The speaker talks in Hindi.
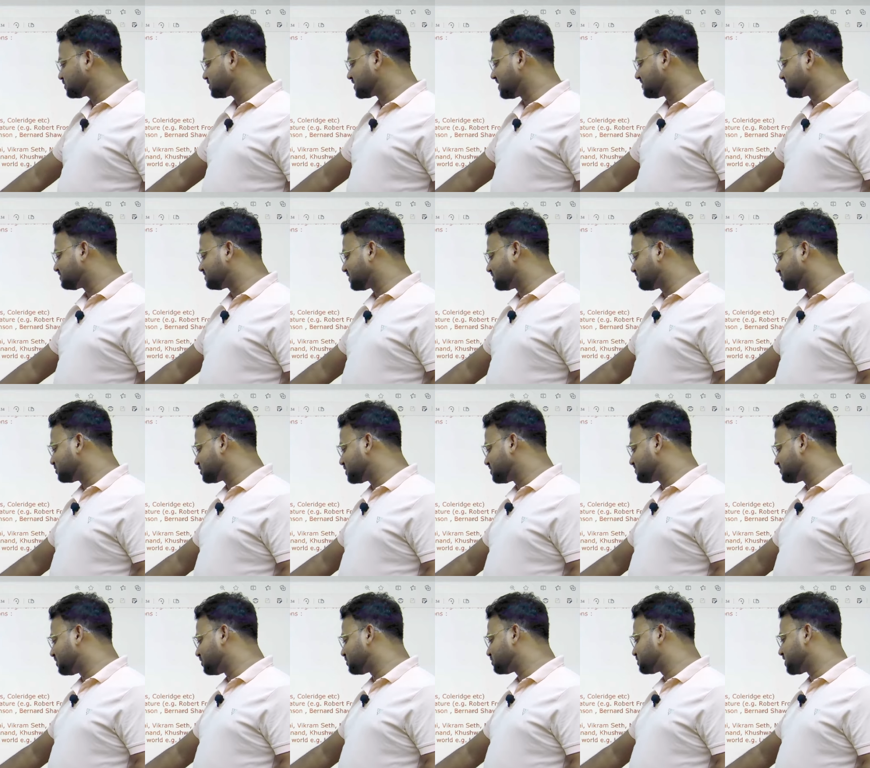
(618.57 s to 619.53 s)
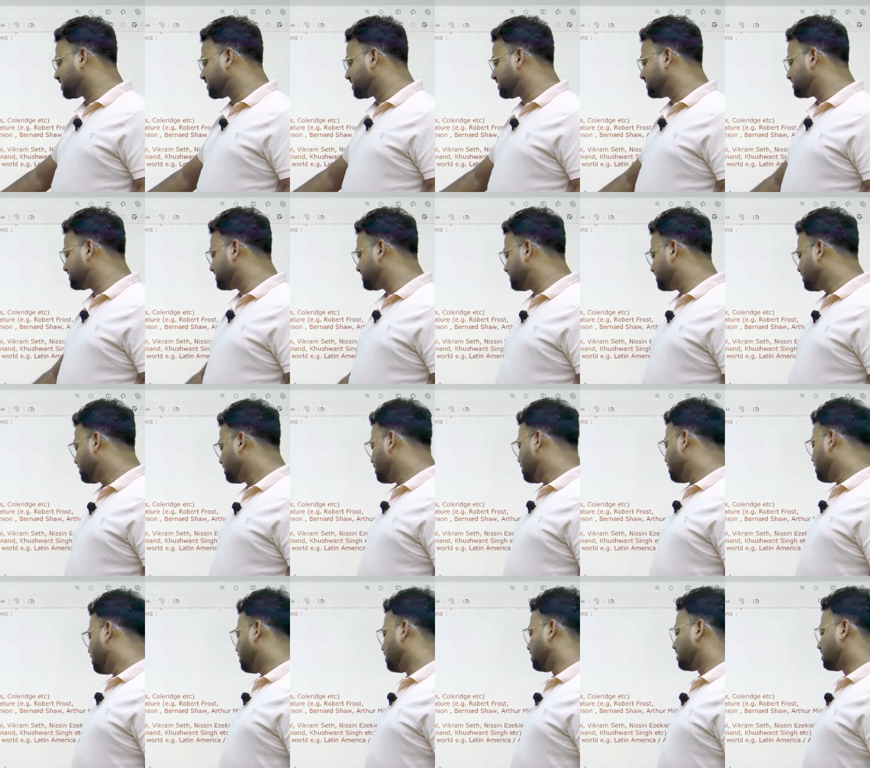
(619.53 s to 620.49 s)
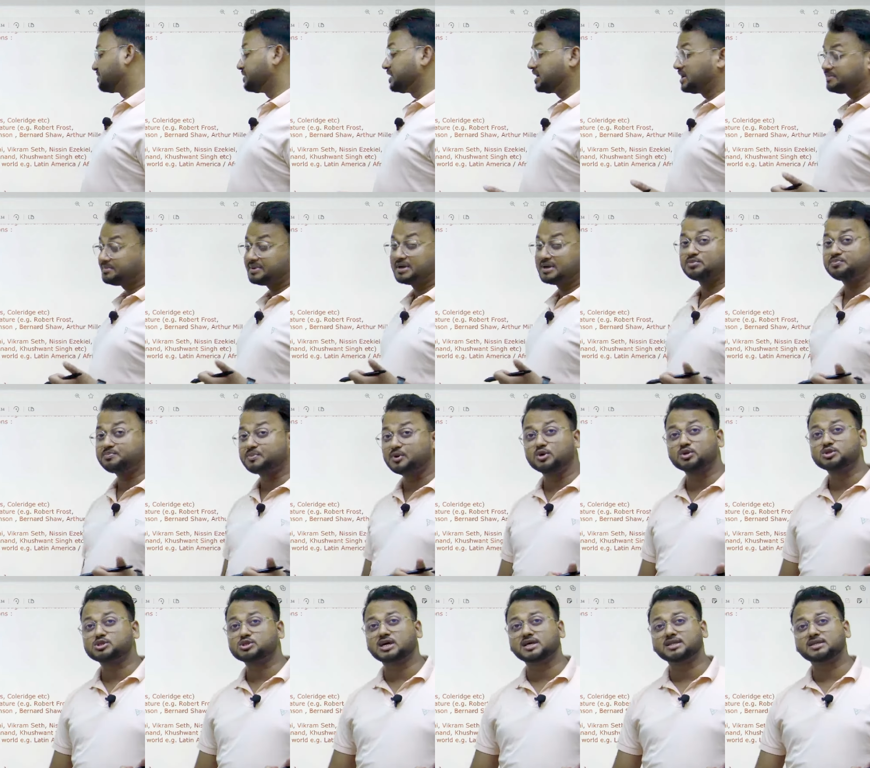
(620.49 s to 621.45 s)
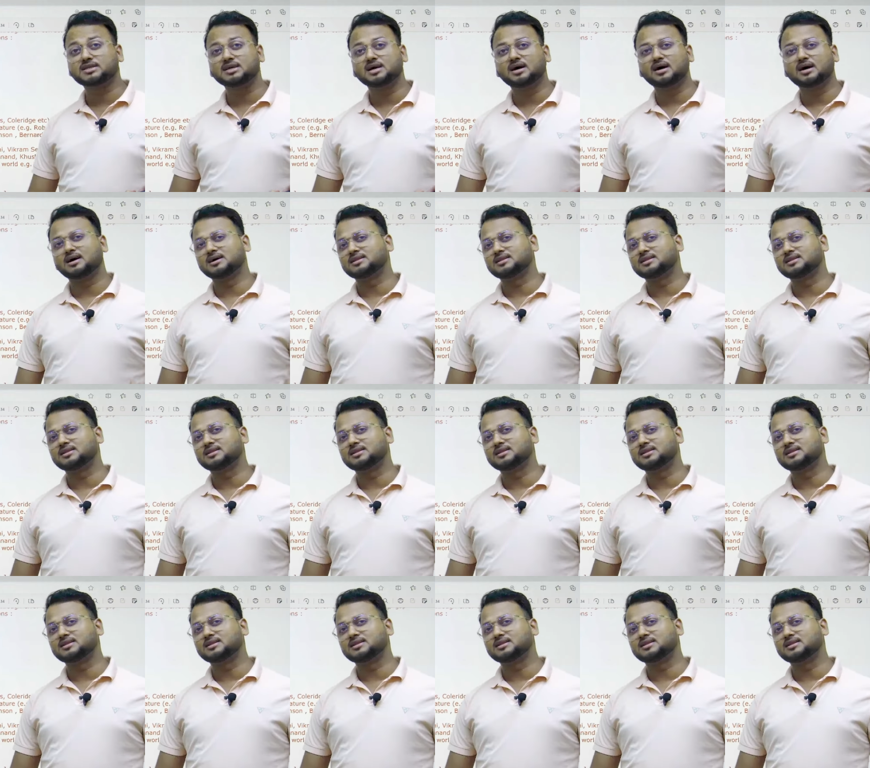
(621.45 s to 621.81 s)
आप तक मुझे पहुंचानी थी और मैंने पहुंचा दिया